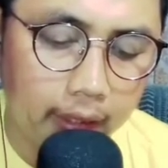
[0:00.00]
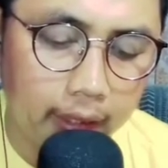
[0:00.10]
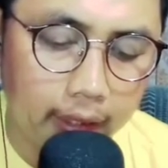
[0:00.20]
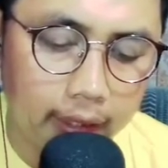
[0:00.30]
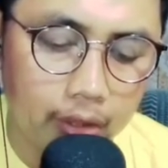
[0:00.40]

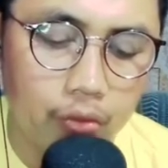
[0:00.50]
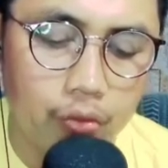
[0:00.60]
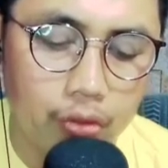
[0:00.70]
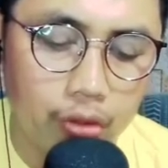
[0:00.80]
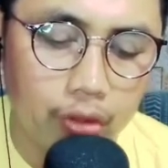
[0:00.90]

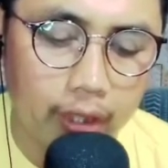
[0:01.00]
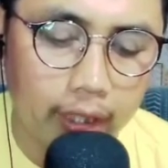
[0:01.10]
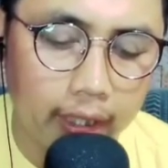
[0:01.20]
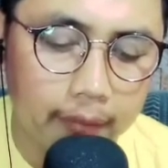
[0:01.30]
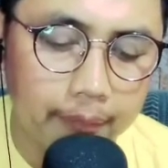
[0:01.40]
keru oke
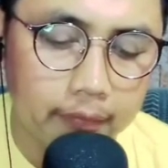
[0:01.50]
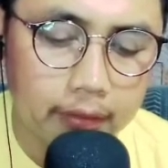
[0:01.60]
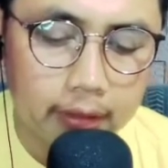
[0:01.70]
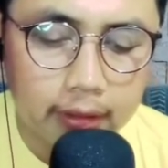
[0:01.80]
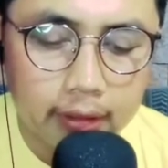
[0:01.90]
okay.
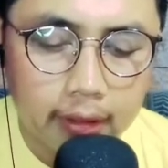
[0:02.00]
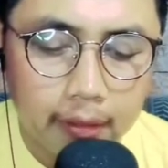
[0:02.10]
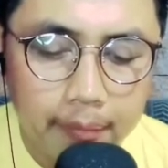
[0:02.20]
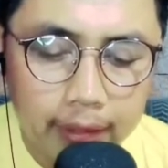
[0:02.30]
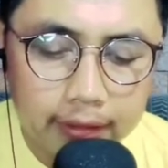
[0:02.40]

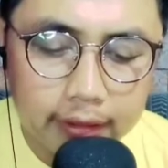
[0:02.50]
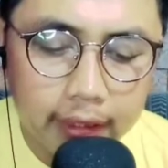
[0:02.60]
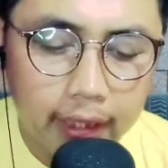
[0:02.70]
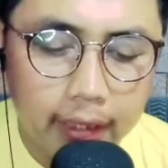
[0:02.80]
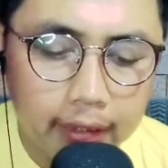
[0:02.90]

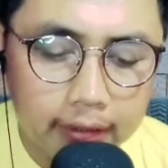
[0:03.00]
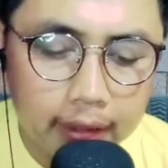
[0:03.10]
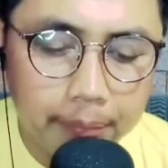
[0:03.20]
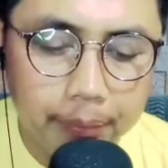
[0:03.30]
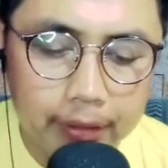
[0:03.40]
masih easy